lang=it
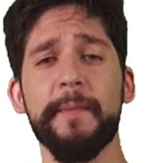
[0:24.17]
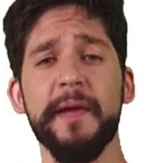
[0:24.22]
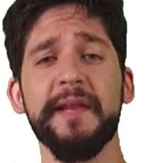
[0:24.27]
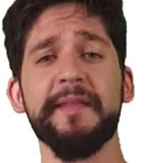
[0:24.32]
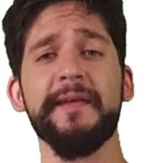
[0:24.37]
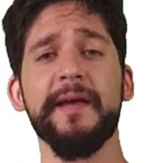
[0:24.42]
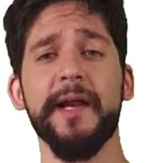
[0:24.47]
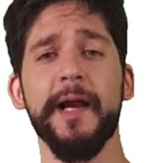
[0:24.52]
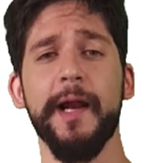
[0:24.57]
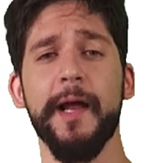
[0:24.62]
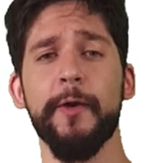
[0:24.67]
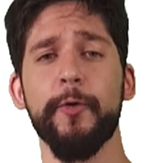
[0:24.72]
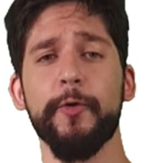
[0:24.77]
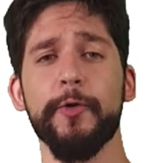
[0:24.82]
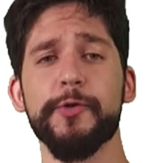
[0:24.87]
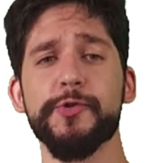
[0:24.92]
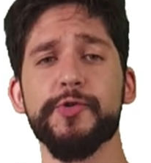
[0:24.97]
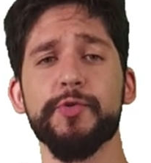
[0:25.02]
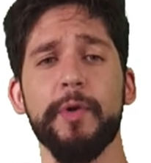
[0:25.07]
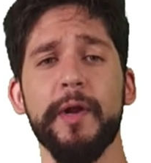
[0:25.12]
per dire la
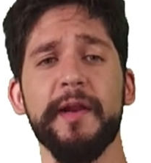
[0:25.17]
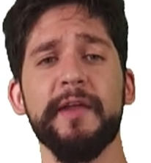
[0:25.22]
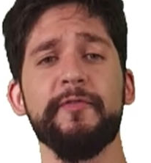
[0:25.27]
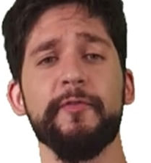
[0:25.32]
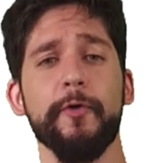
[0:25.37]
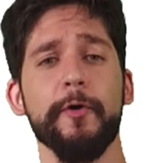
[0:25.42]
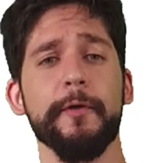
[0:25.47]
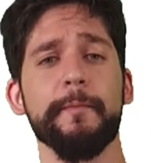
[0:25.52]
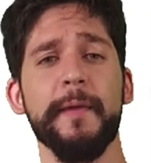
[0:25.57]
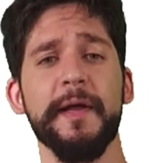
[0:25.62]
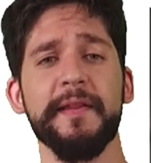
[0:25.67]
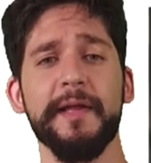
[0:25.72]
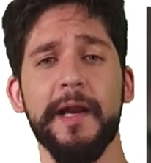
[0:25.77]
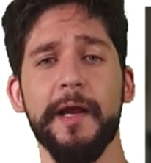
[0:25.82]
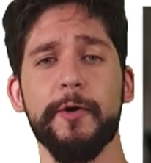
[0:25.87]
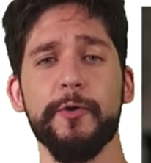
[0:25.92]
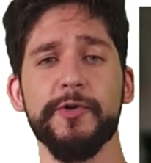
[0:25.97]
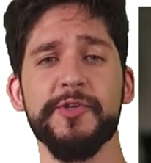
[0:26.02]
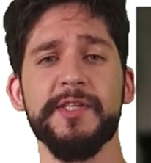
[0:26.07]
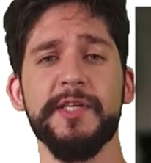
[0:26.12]
loro sulla riforma
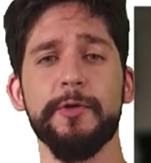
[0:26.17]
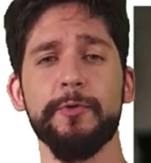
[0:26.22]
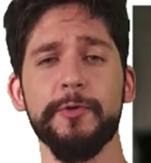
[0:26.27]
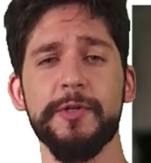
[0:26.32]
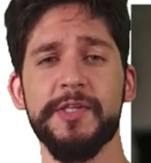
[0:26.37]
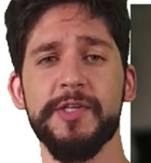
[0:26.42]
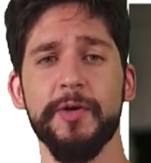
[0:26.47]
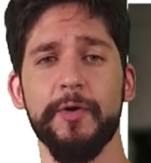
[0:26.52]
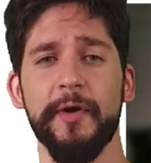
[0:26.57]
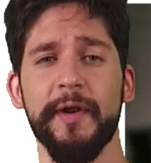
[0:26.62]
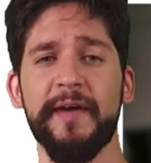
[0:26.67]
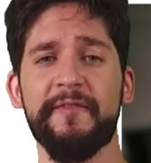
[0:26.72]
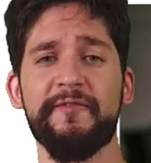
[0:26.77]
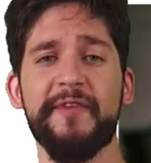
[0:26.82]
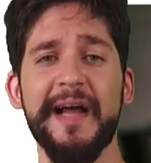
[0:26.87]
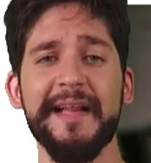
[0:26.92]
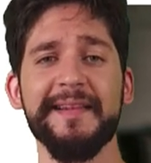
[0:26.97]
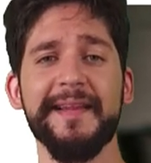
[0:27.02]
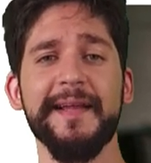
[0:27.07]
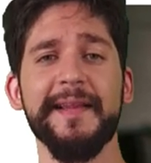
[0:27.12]
della Costituzione
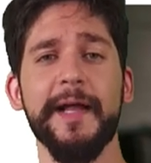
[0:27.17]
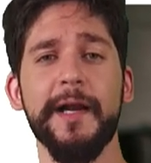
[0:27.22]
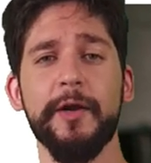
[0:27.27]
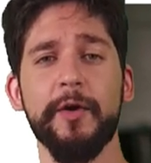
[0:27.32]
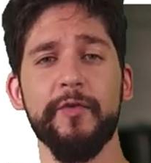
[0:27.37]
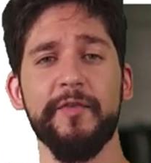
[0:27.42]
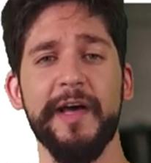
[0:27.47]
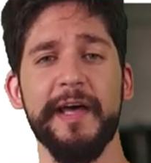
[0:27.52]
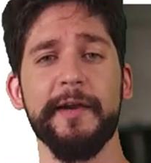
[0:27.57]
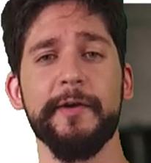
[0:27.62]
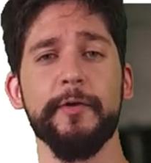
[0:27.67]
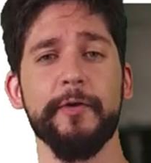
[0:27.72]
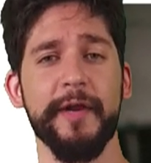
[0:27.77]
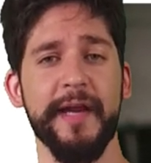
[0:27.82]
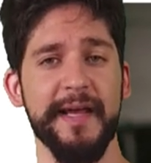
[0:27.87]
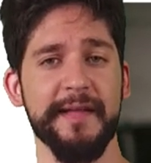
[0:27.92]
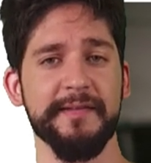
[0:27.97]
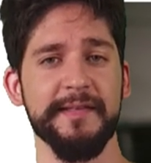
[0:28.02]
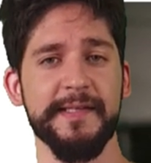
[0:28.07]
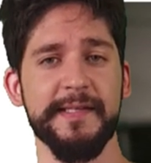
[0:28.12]
fatta dal governo
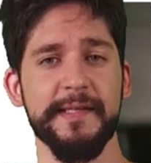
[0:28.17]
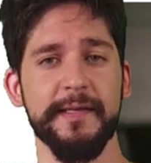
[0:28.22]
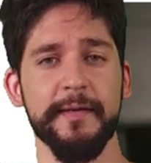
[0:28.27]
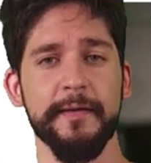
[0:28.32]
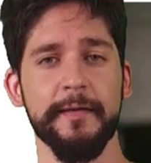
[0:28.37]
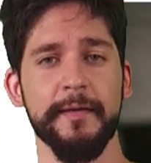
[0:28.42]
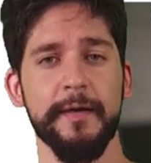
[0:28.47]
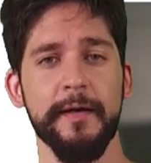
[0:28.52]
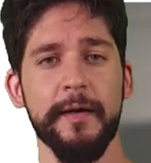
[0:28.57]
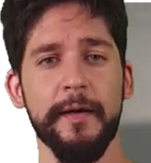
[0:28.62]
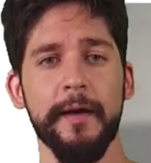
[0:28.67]
Renzi.